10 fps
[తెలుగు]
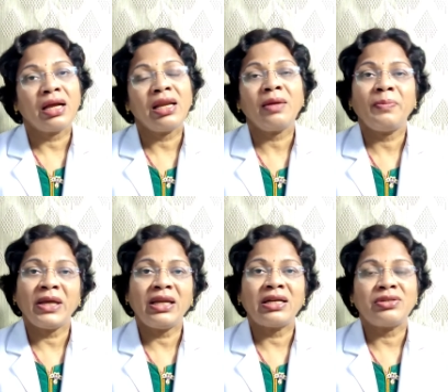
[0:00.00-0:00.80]

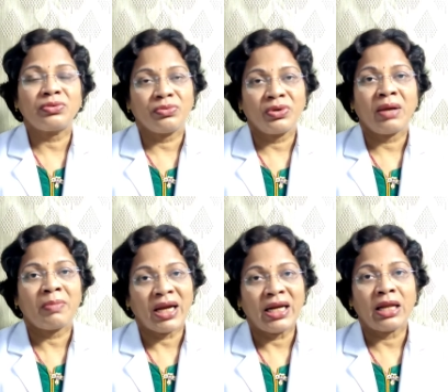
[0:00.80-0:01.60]
ఇర్రెగ్యులర్ పీరియడ్స్
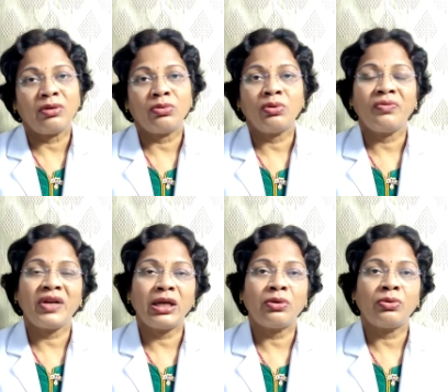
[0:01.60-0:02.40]
ఉన్న మహిళలు
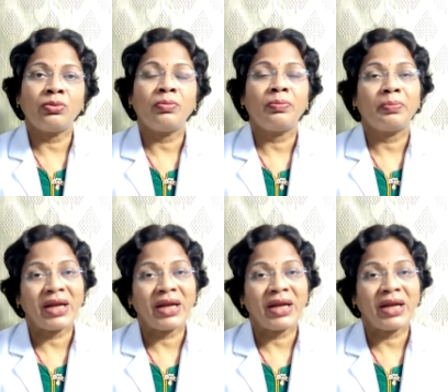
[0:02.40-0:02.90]
వీళ్ళు